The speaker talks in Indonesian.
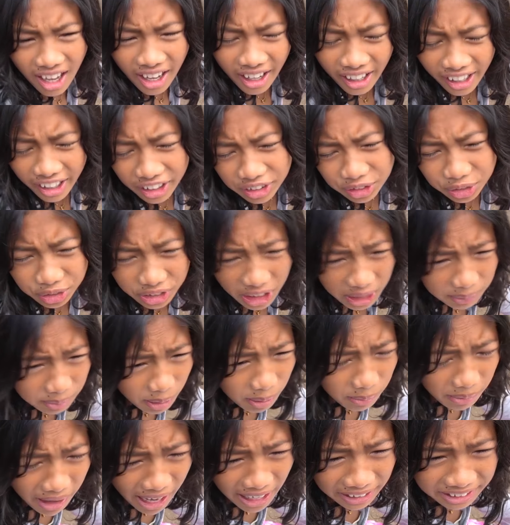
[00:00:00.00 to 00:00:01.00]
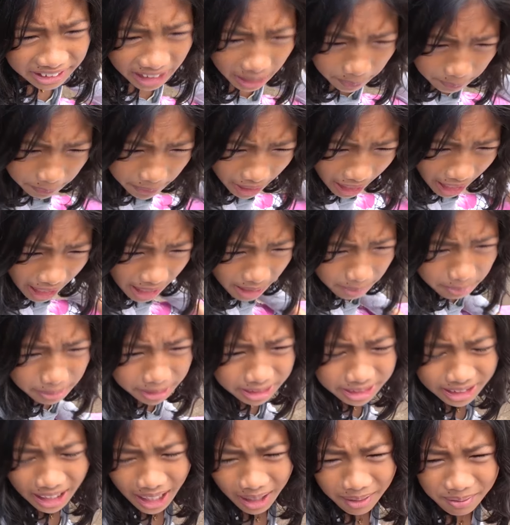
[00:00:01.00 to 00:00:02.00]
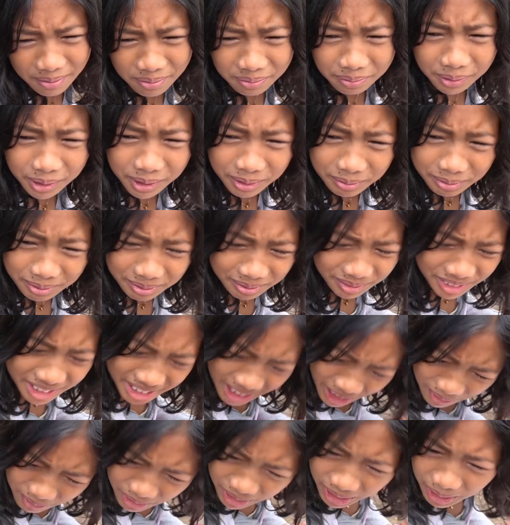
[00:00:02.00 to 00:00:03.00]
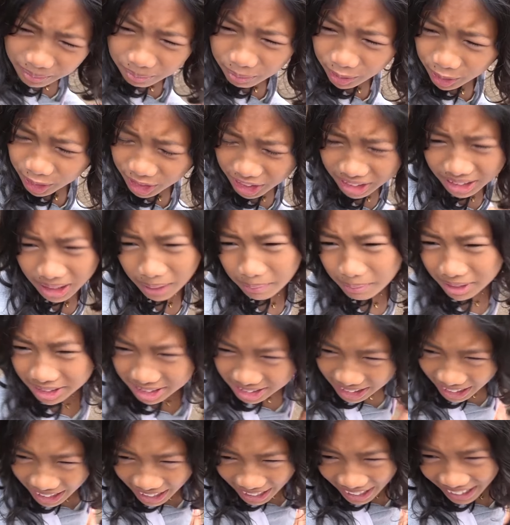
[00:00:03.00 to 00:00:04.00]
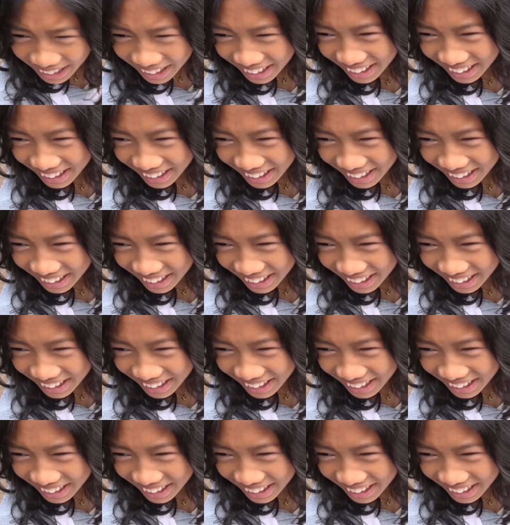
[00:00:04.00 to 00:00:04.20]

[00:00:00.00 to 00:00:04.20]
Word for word: Eh, itu kan mama ajaib ya, bisa bisa bikin perut kita besar.